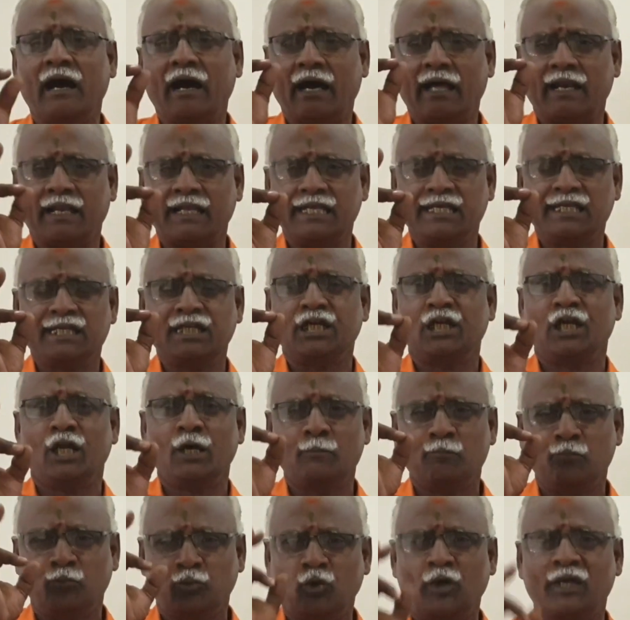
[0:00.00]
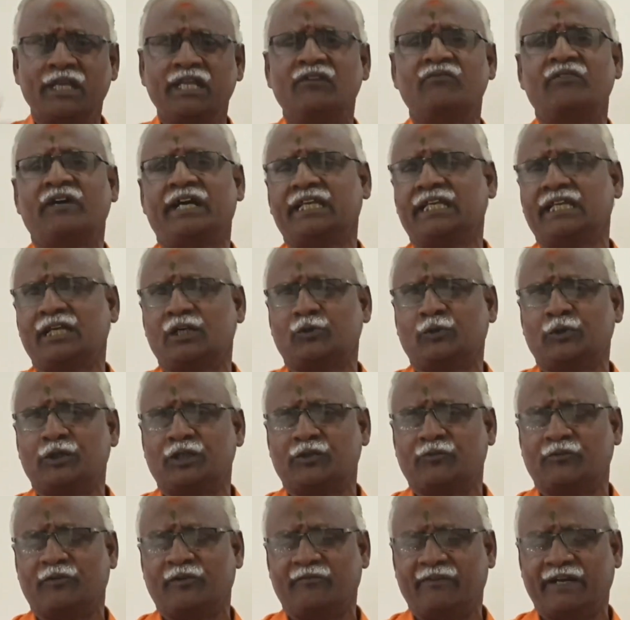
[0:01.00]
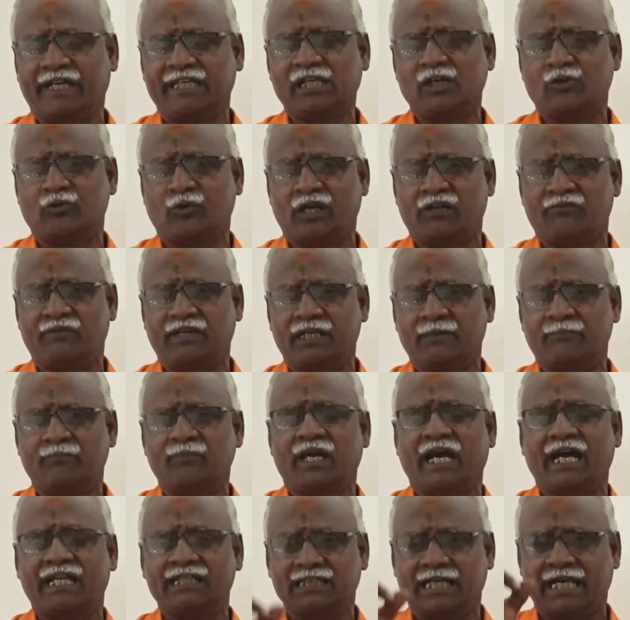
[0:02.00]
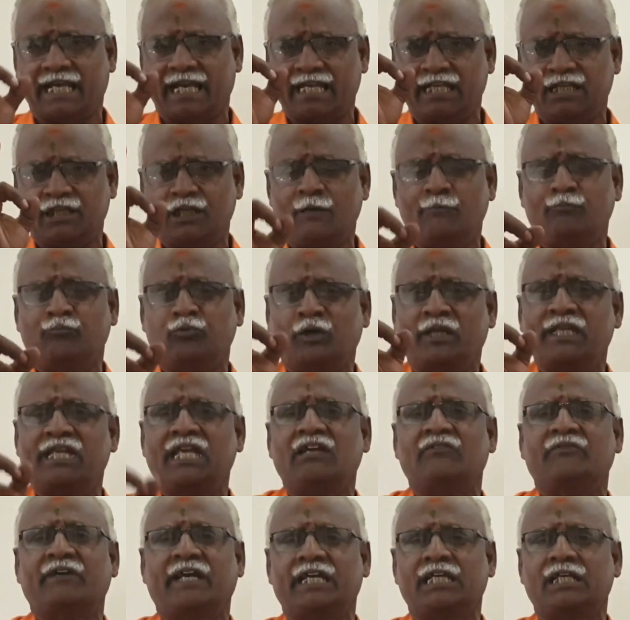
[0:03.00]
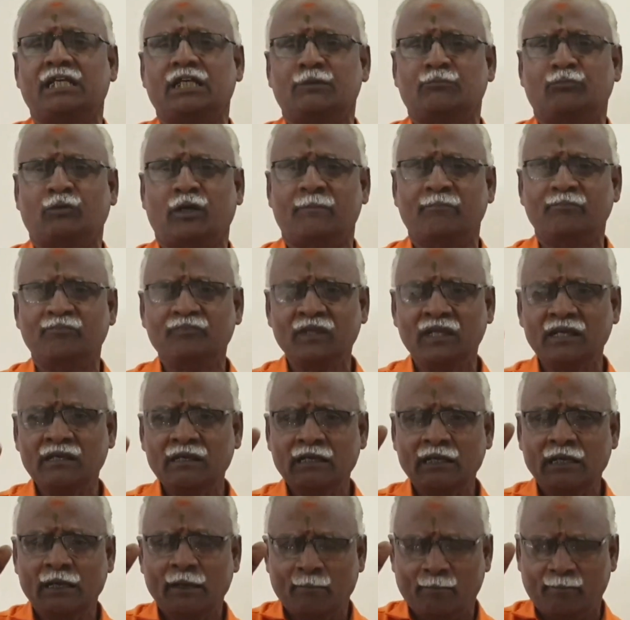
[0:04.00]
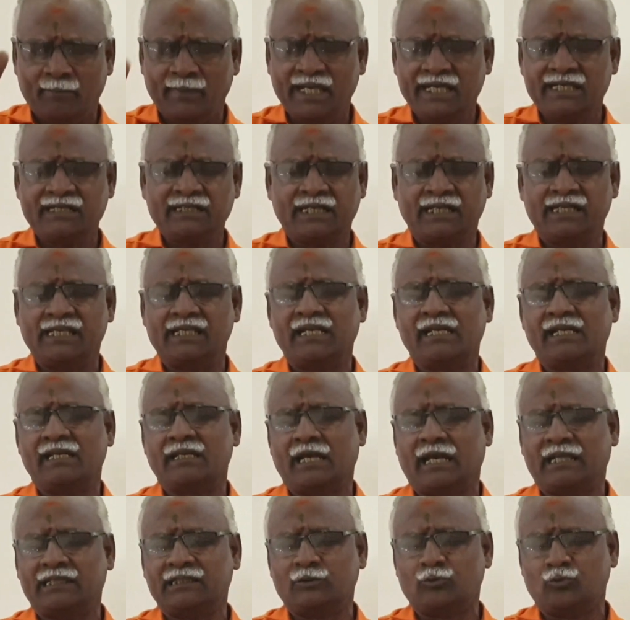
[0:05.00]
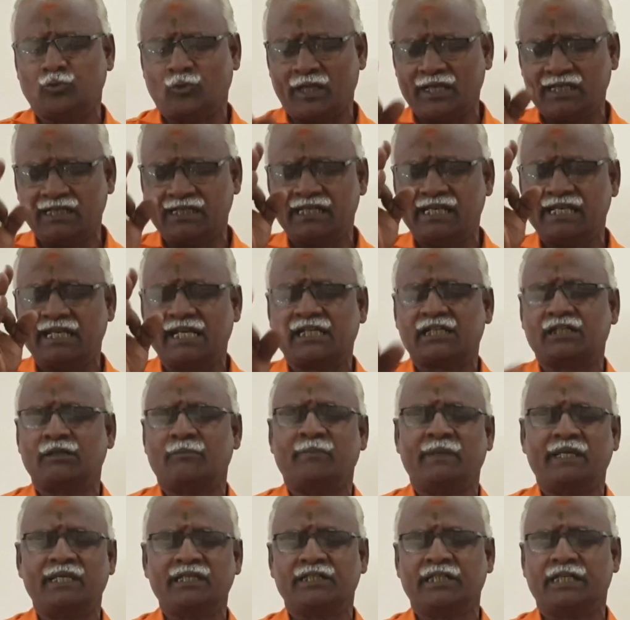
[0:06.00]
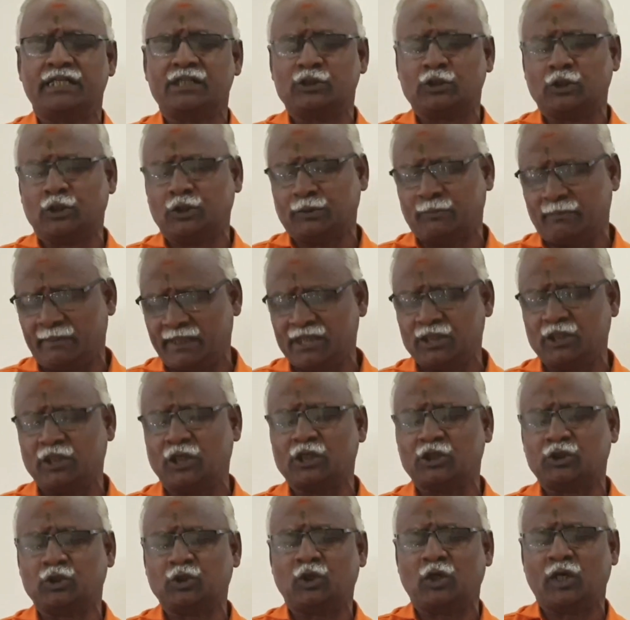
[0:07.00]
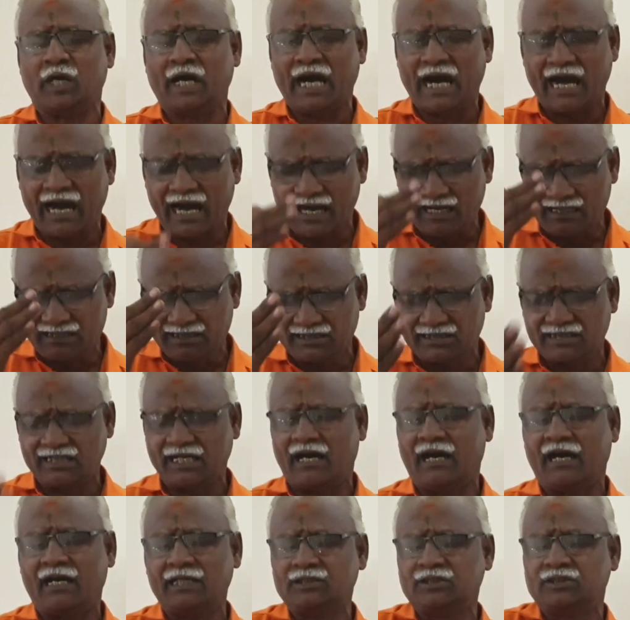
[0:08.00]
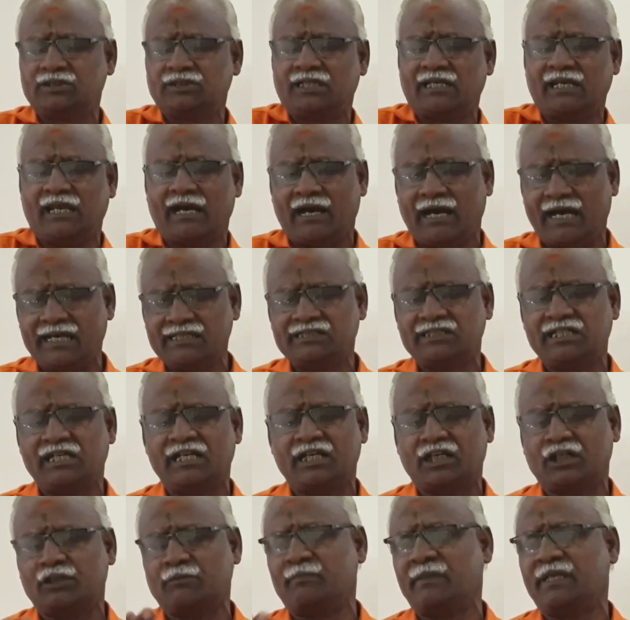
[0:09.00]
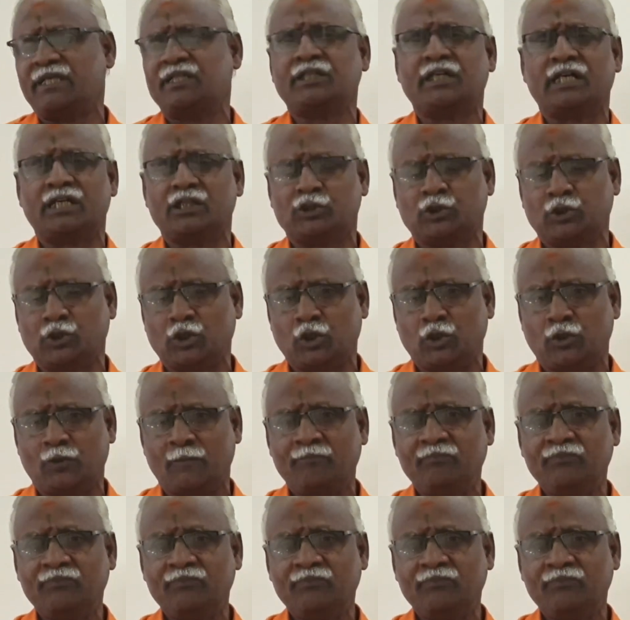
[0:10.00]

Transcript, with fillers: அரை கிலோ பொறி வாங்கி கொண்டு வாங்கி கொள்ள வேண்டும் அந்த அரை கிலோ பொரியை வாங்கிட்டு போய் மீன்களில் அதாவது குளங்களில் இருக்கும் மீன்களுக்கு மீன்களுக்கோ ஆற்று ஆற்று ஆற்றில் இருக்கும் மீன்களுக்கோ